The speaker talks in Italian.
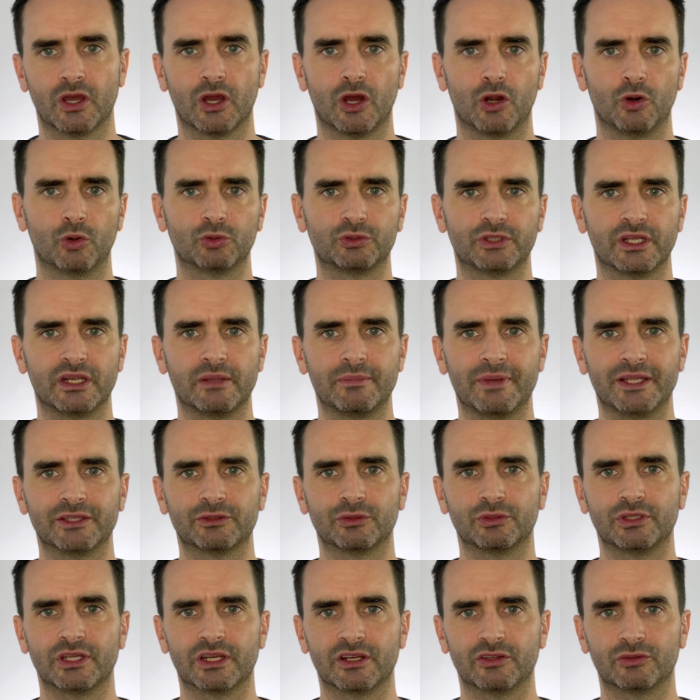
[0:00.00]
L'ottenimento
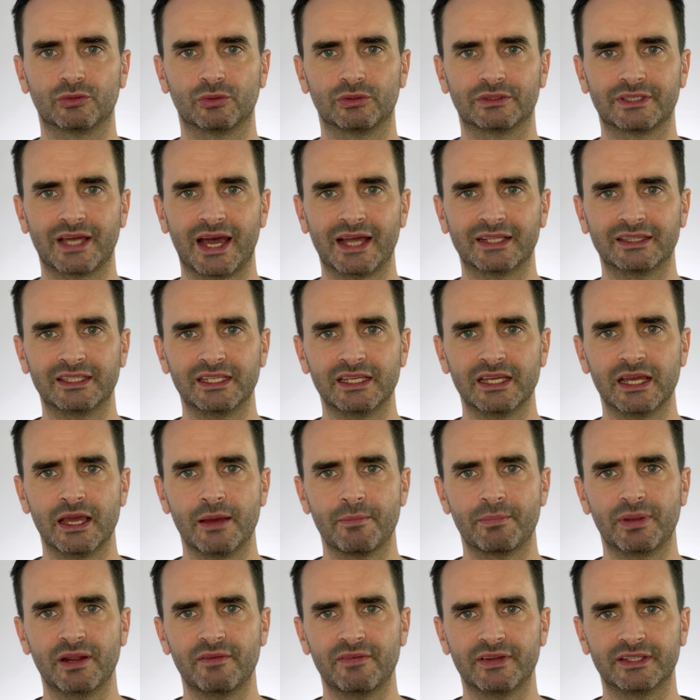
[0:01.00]
di risultati
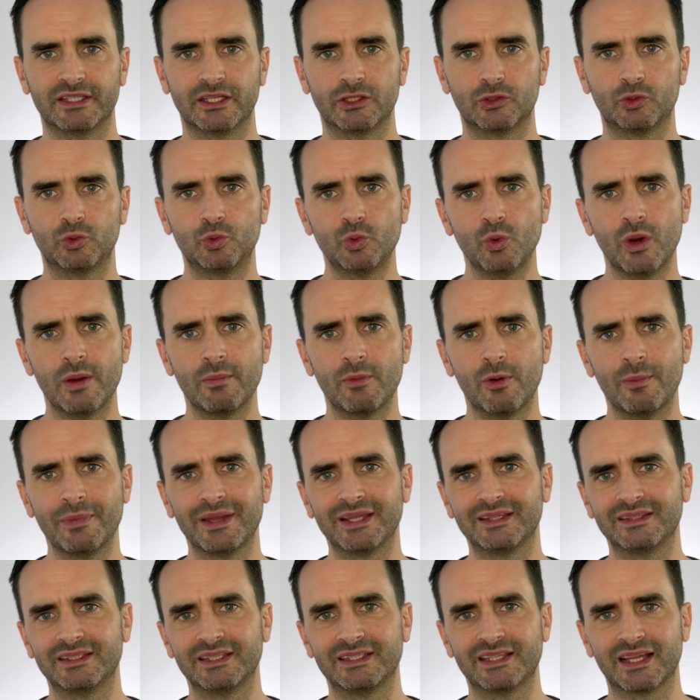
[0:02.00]
prevede due
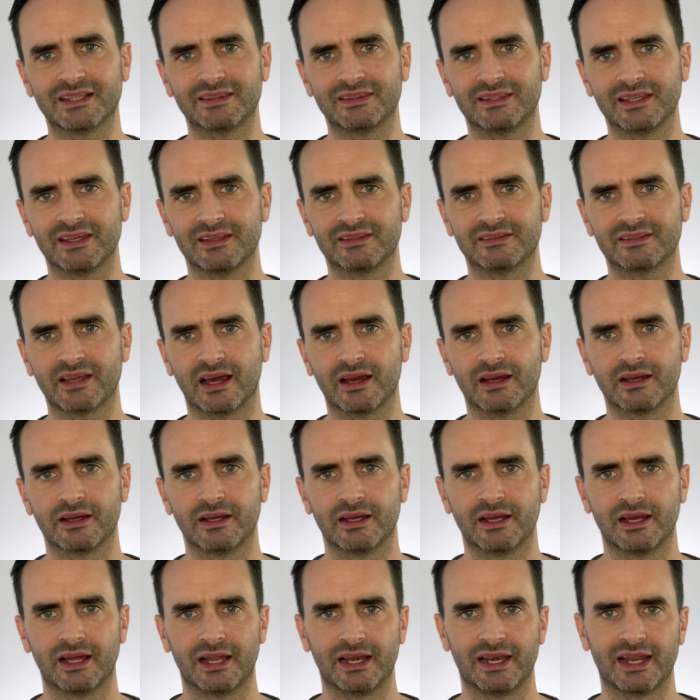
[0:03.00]
momenti d'attesa,
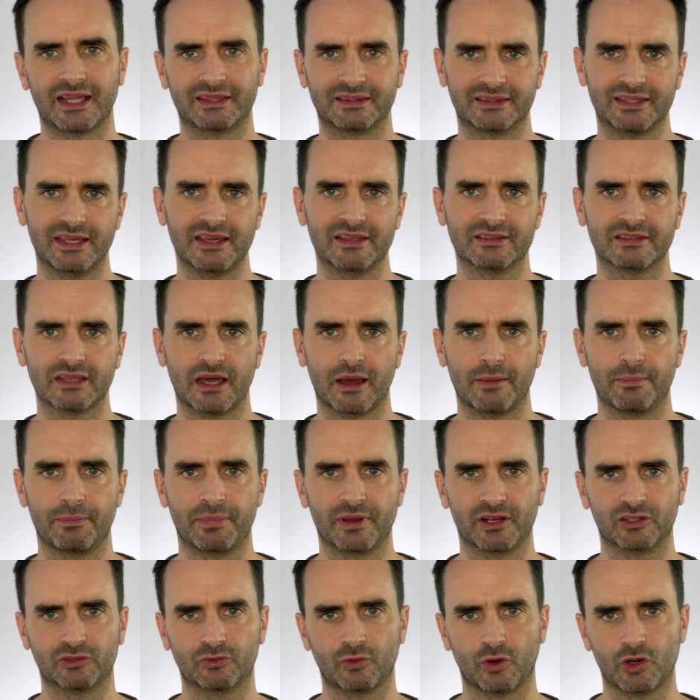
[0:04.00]
l'attesa
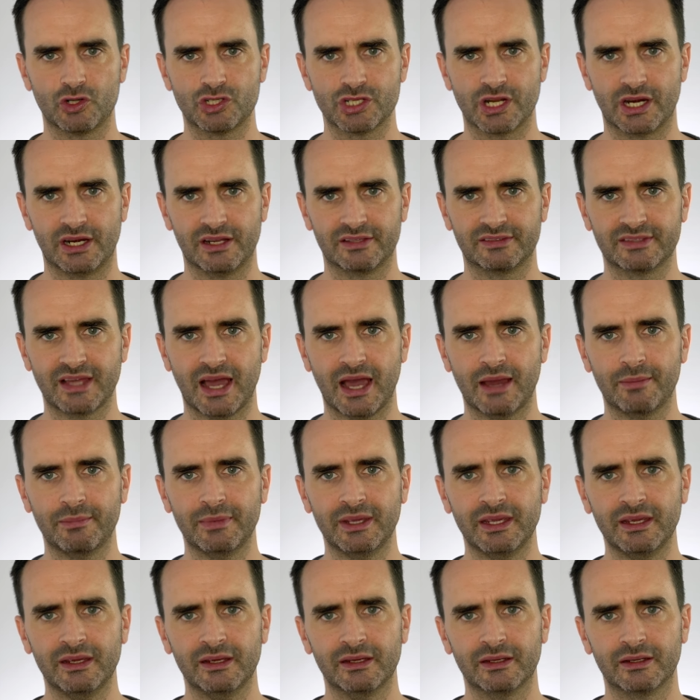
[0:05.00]
per svolgere
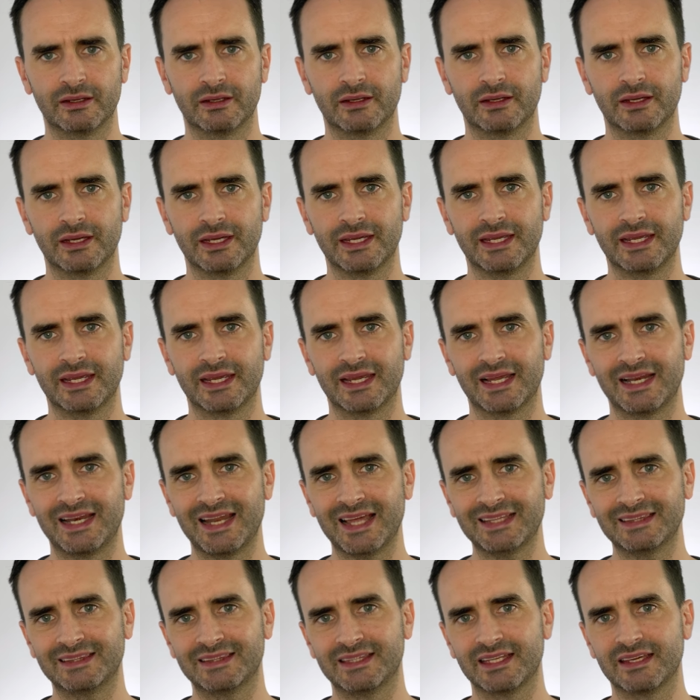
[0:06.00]
l'esame e
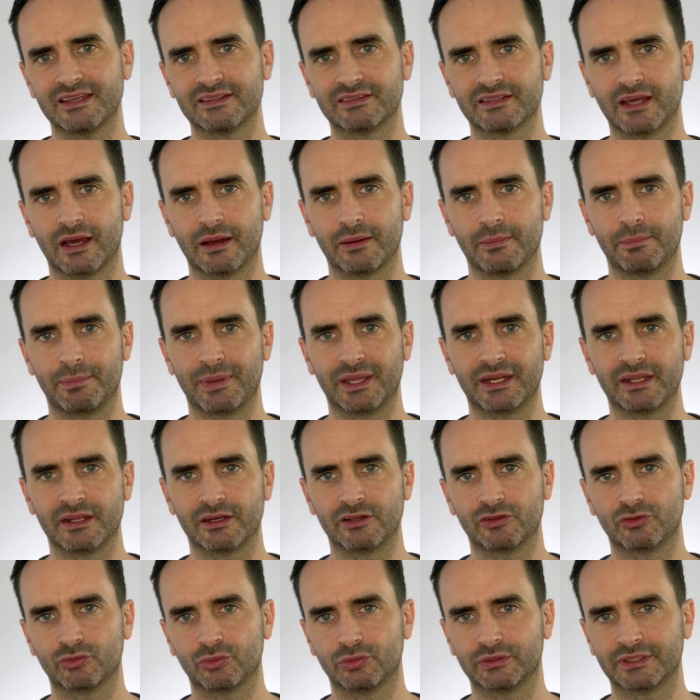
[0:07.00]
l'attesa per i
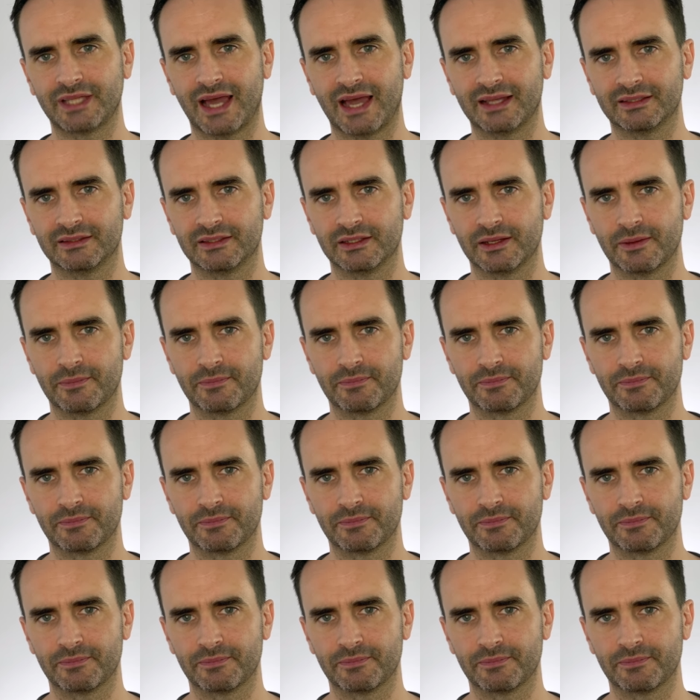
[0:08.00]
risultati.